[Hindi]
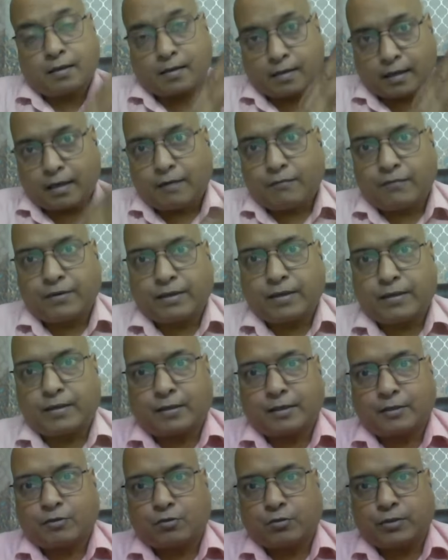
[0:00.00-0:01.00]
कल फिगर
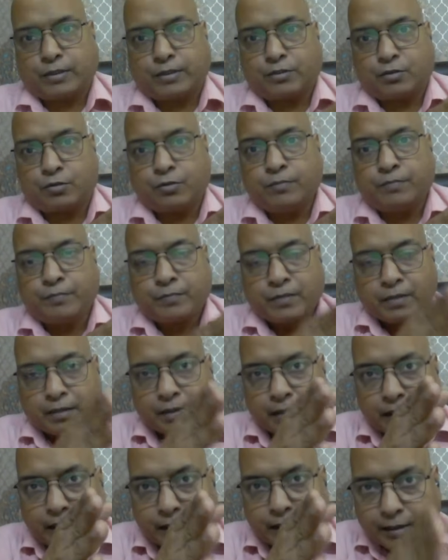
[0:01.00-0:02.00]
टच हुई जो
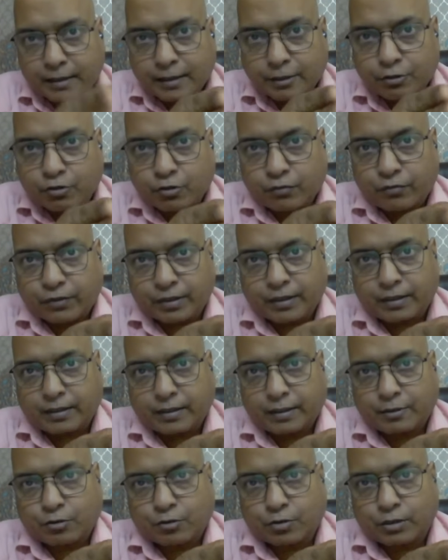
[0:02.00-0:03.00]
इनकी जो फिगर
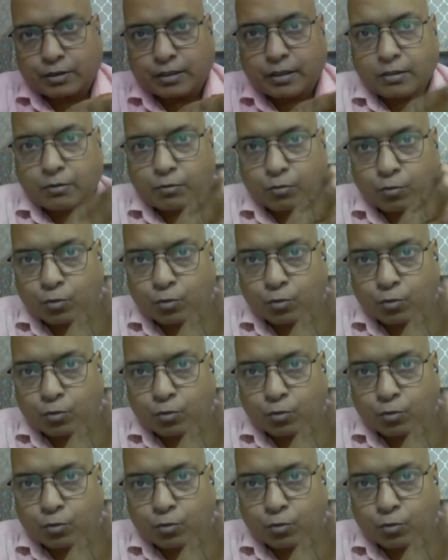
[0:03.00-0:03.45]
टच हुई है